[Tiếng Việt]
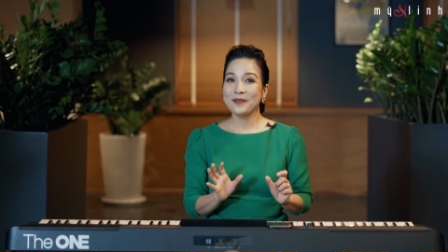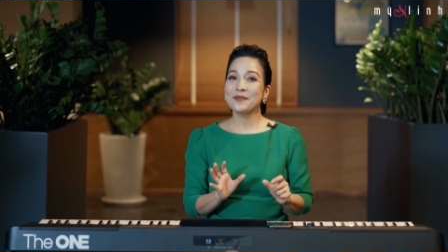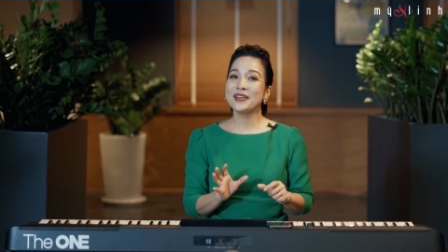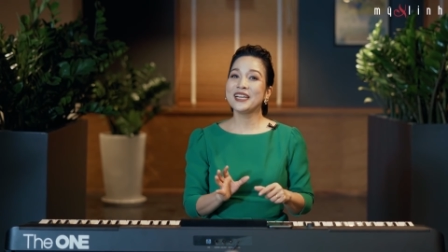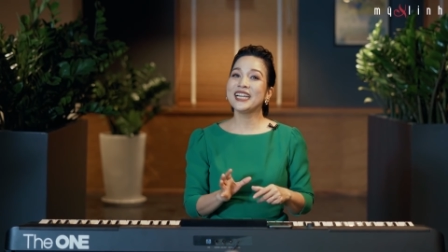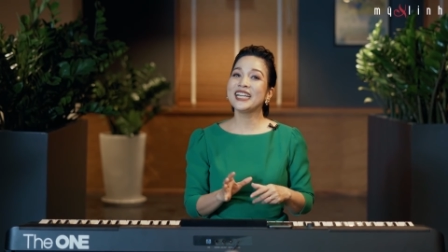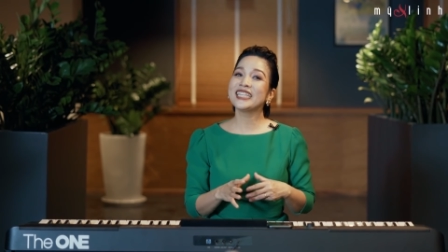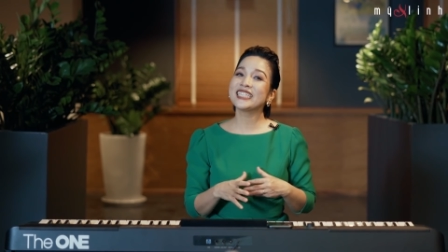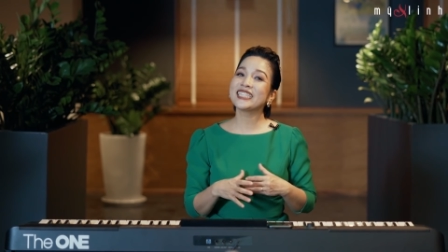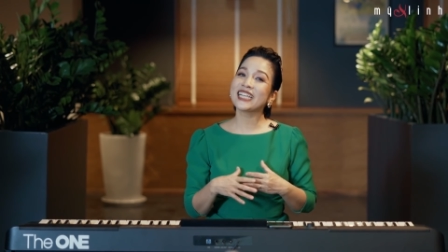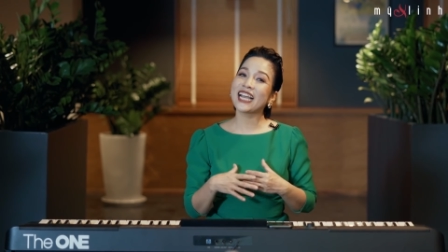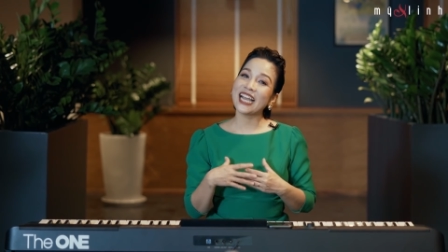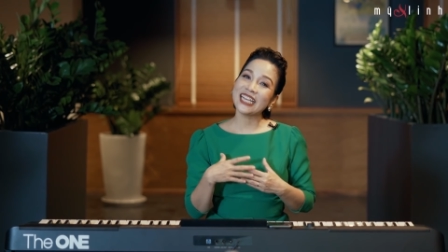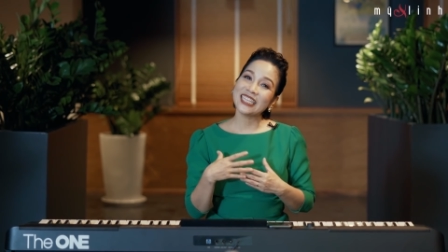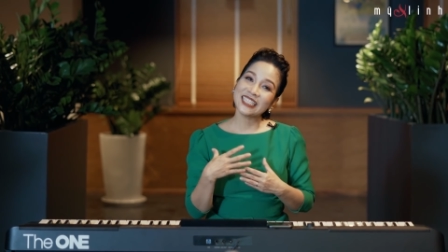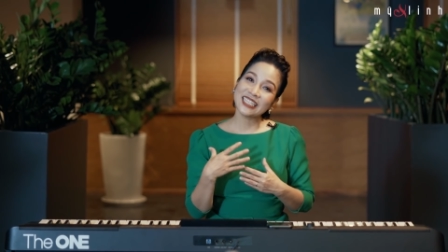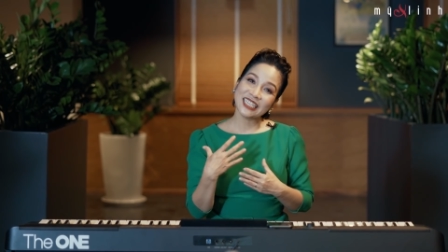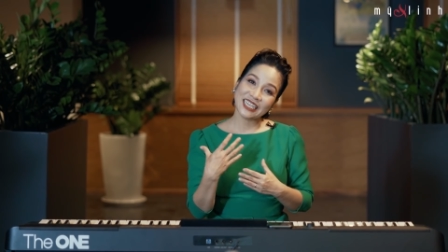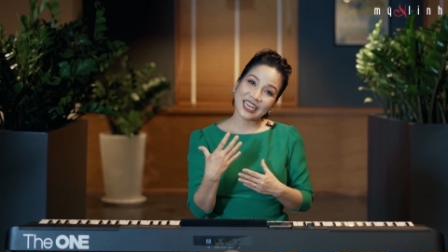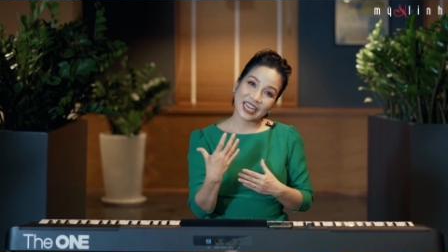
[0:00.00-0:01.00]
Mỹ Linh
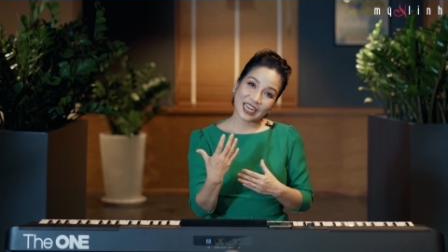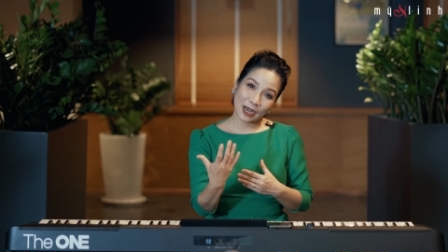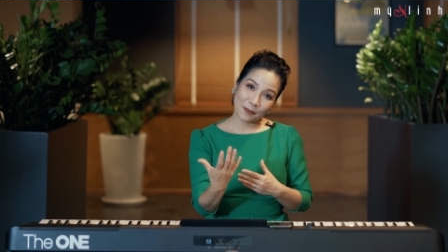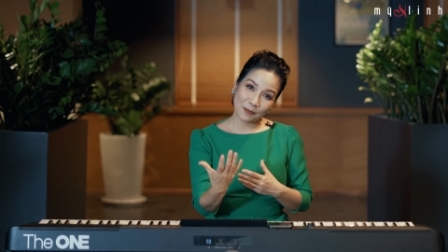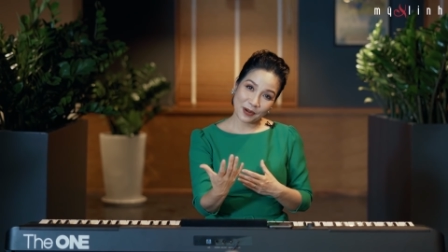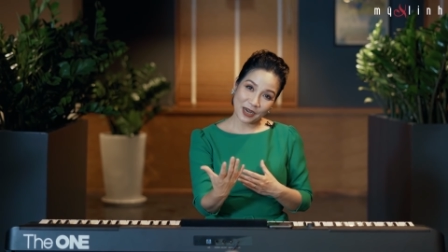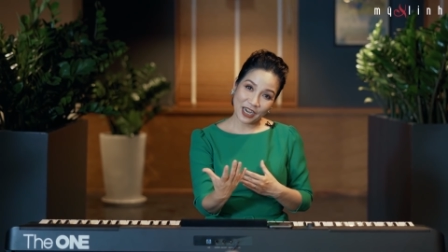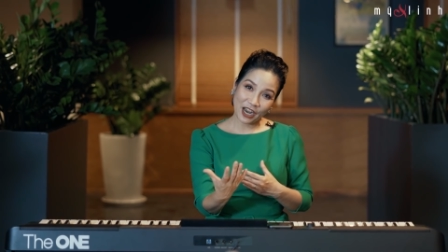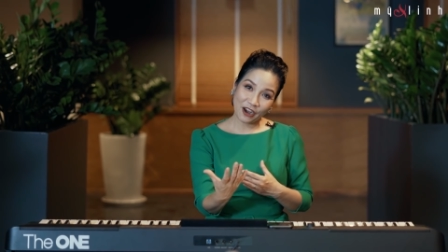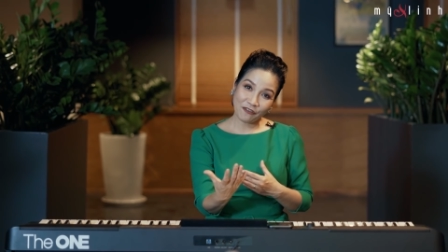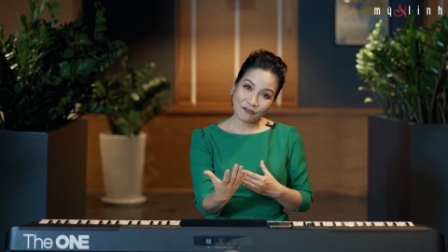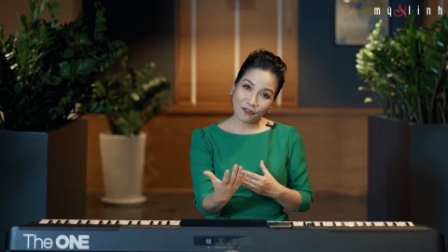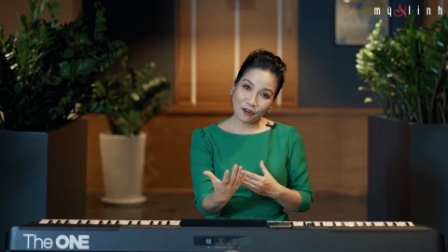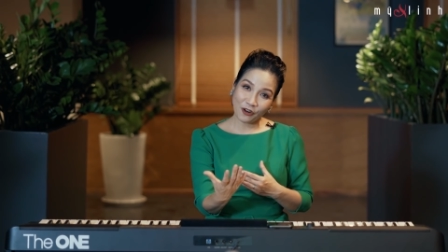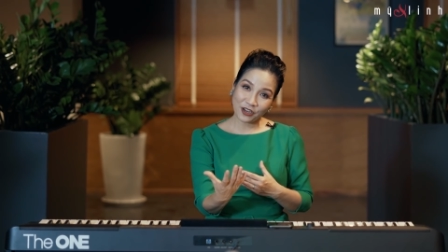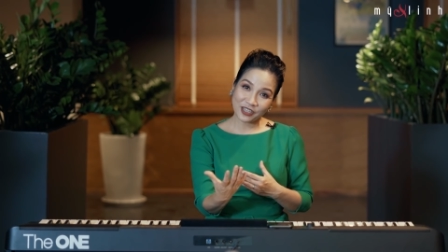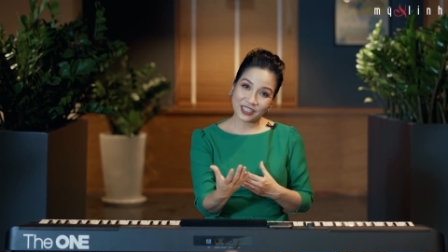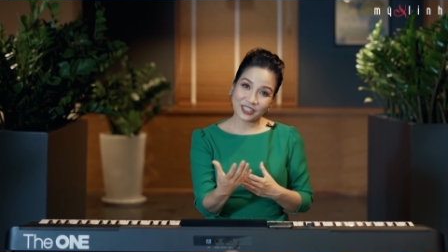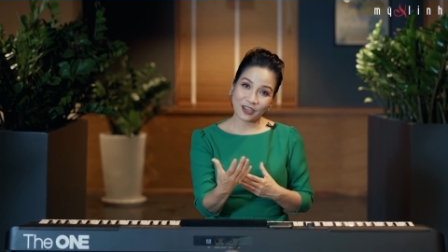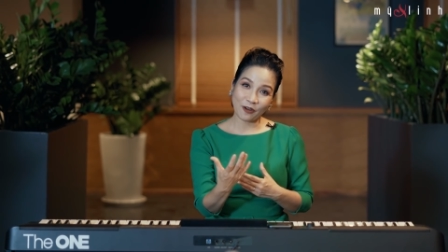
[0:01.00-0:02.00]
sẽ chỉ đề cập đến head
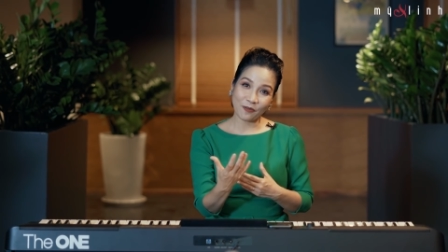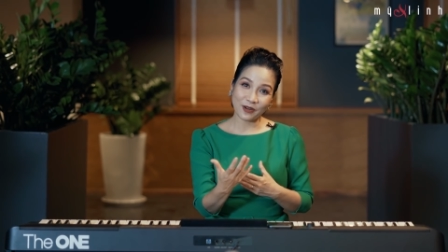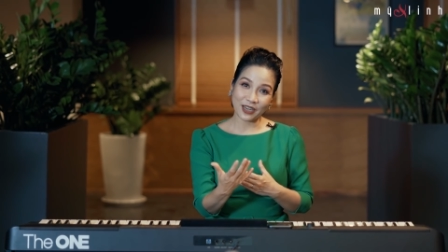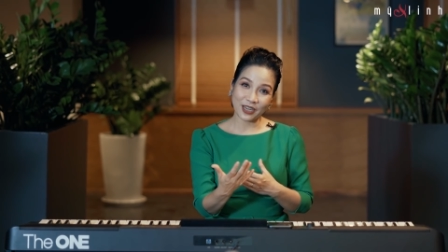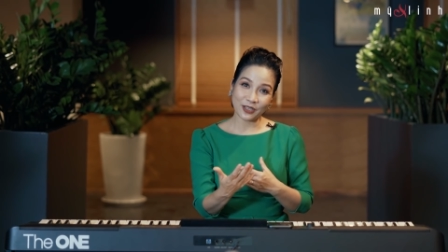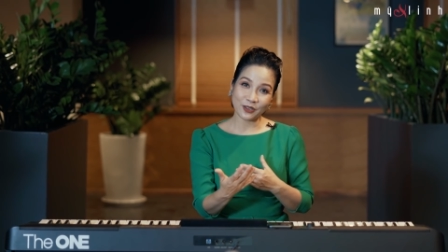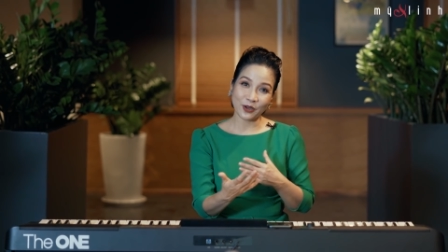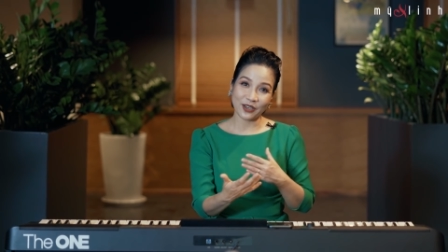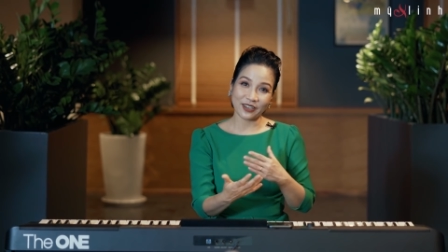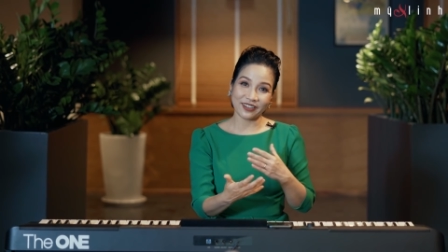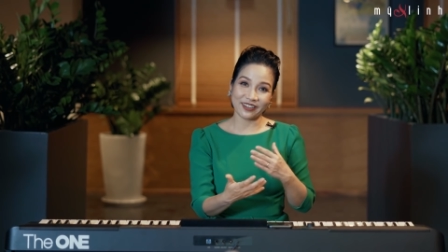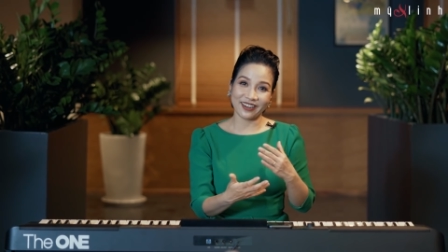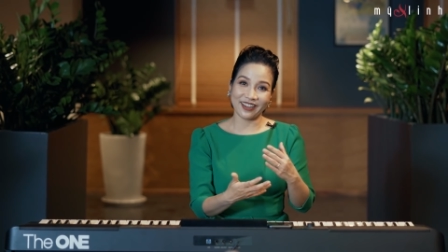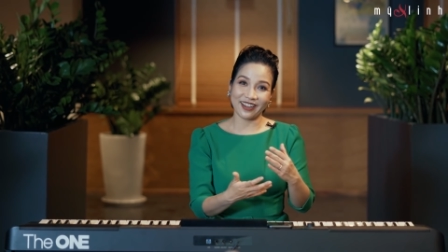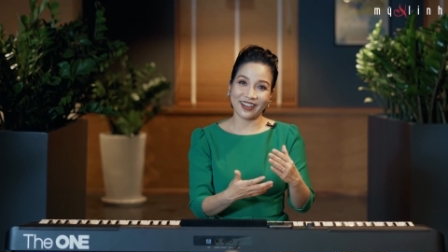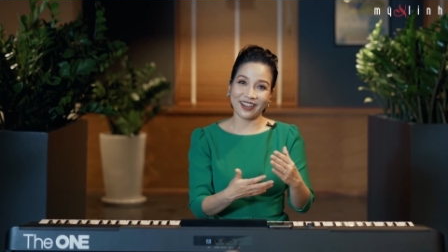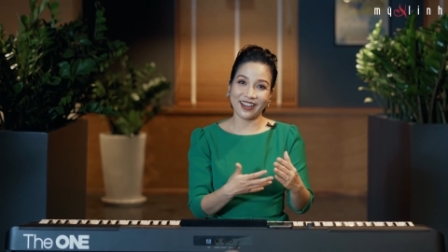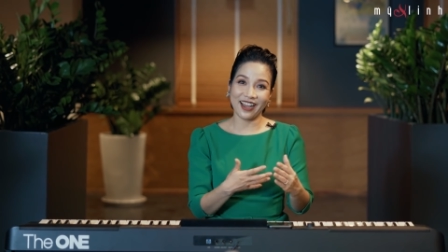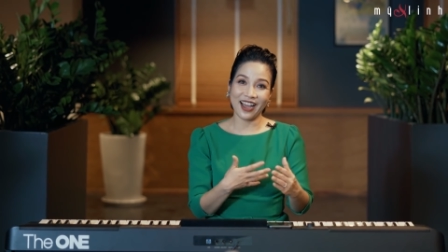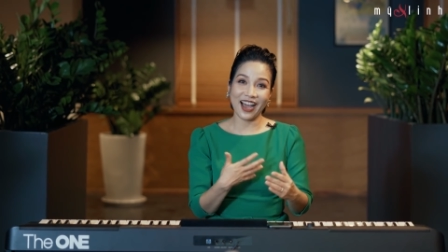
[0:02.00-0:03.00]
voice trong kỹ thuật
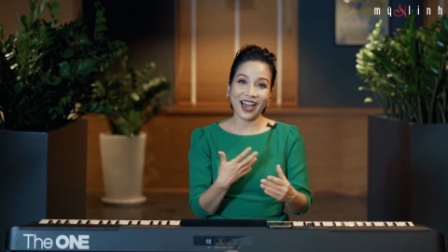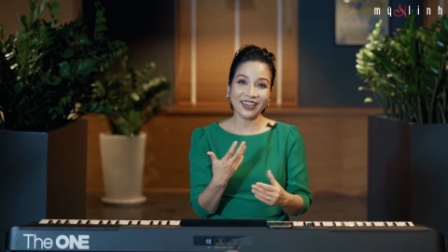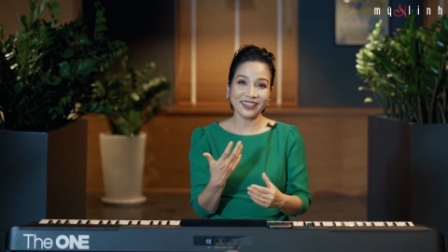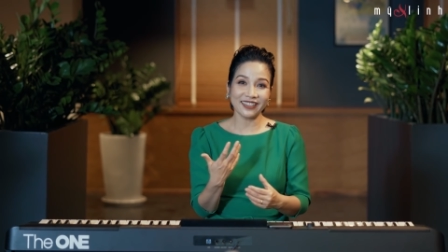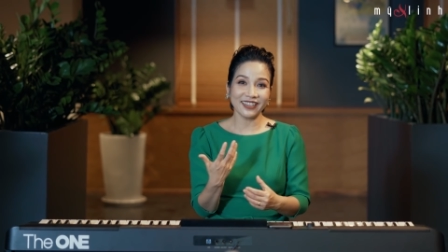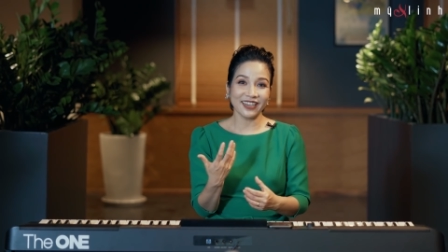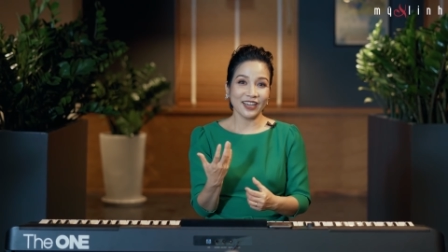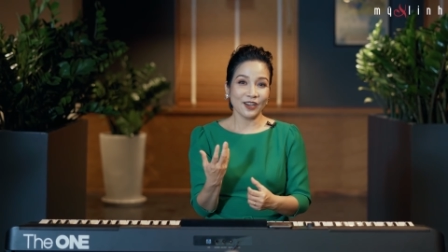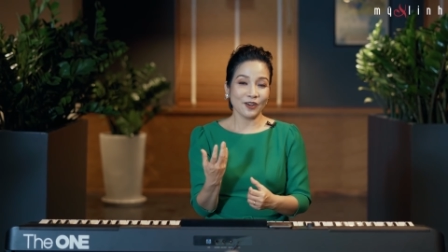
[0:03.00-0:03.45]
à, hát